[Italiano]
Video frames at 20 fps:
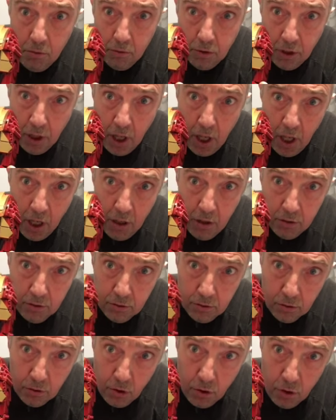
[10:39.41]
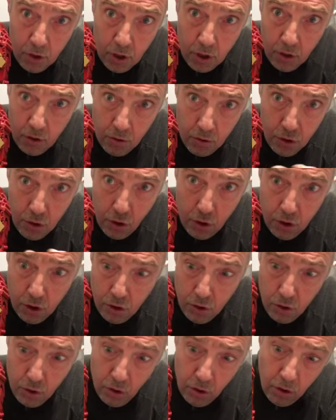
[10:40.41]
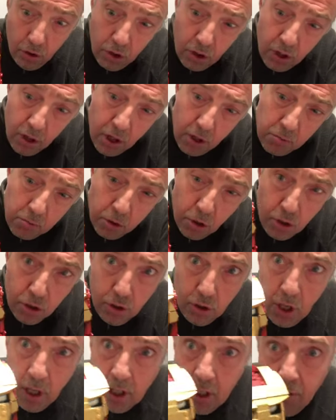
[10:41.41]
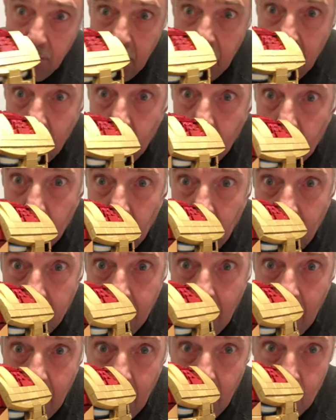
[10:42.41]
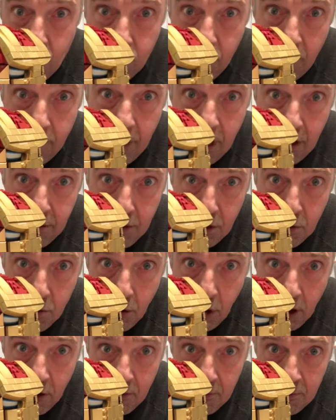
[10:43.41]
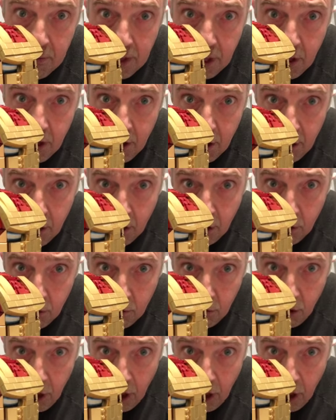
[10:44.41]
che non so se sono posizionate bene, comunque fa la sua bella figura. Comunque